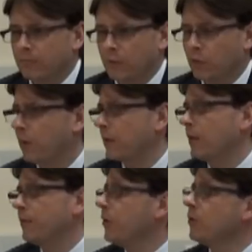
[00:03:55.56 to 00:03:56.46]
Numer
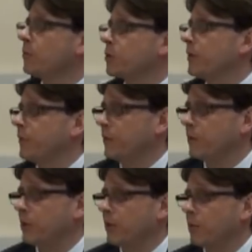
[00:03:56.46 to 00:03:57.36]
telefonu może
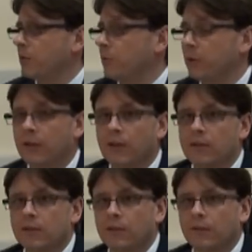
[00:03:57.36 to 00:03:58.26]
definiować taką osobę
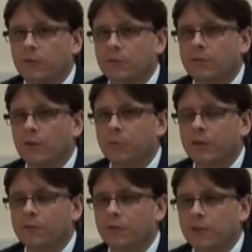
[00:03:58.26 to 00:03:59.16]
teraz na no, dobie
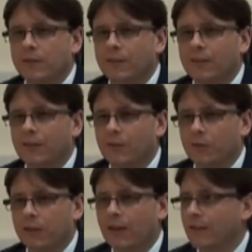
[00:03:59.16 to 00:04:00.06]
nowoczesnych
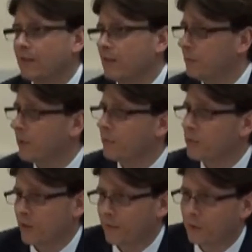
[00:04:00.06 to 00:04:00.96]
technologii. Adres e-mail
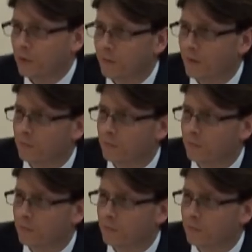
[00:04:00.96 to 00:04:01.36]
będzie definiował.